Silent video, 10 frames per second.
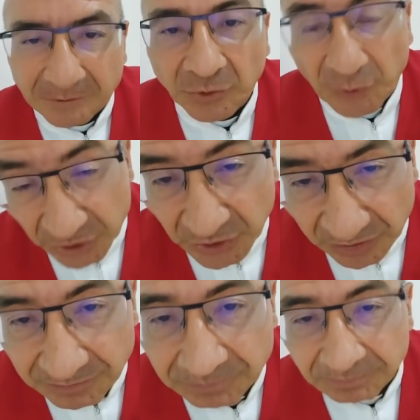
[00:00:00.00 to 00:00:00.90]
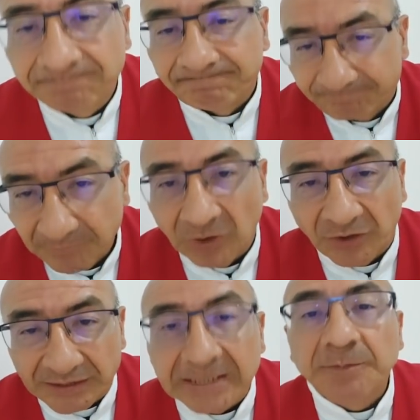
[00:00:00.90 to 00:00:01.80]
Tú y yo lo
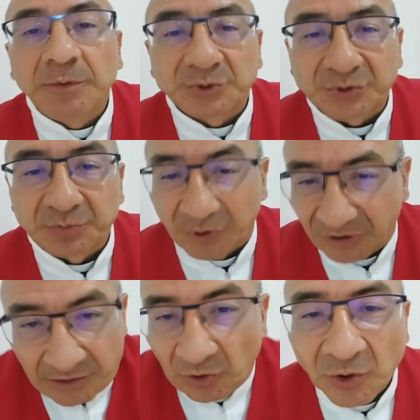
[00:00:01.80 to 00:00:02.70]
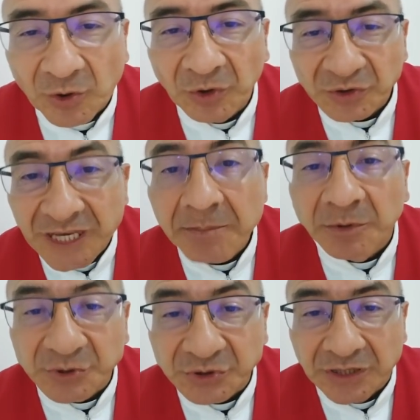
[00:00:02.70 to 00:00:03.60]
decimos porque no lo
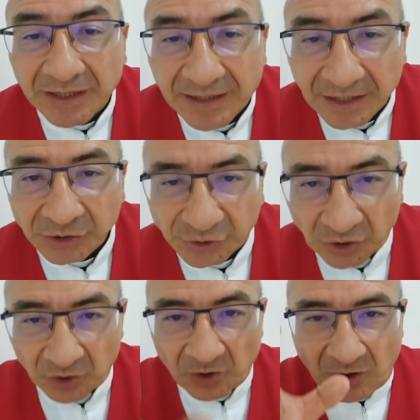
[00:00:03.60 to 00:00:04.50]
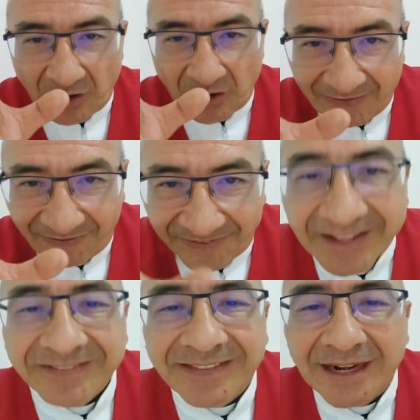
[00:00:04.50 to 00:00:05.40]
conocemos. Solo
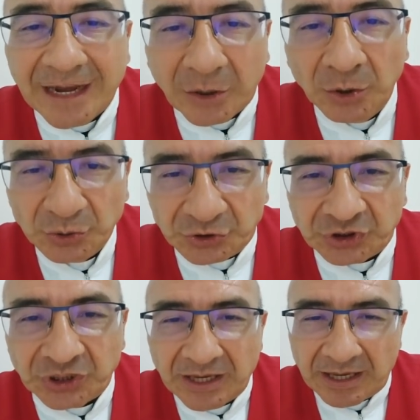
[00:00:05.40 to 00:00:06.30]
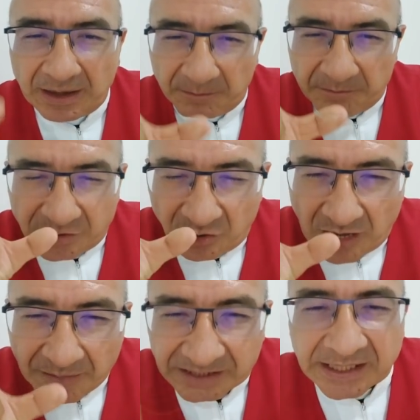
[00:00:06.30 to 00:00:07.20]
frente a la cruz, viendo
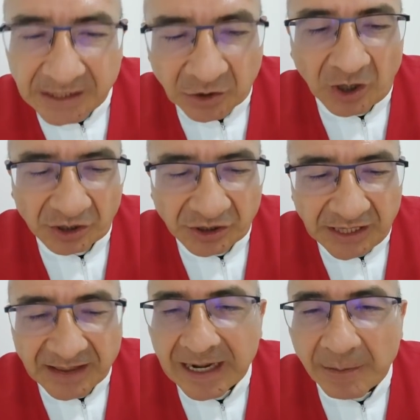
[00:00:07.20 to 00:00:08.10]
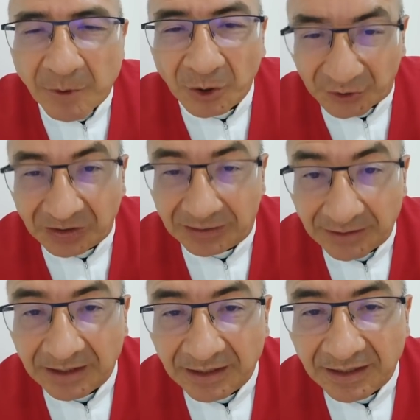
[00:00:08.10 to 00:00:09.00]
la misericordia del
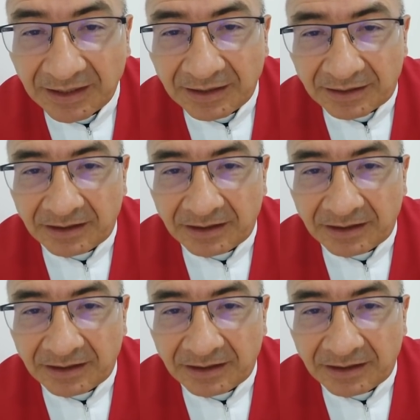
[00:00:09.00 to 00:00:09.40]
amor,